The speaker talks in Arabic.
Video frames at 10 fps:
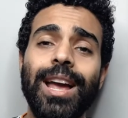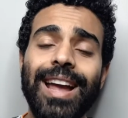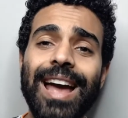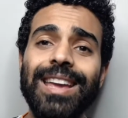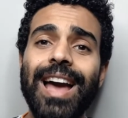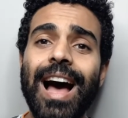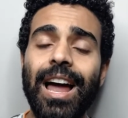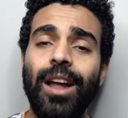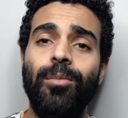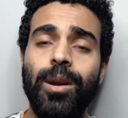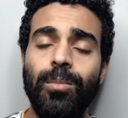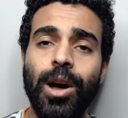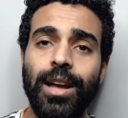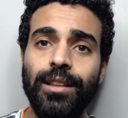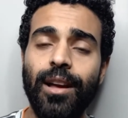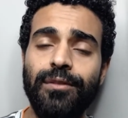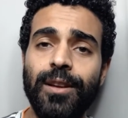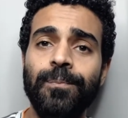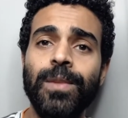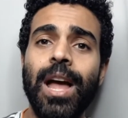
جايه على مرمى ختافي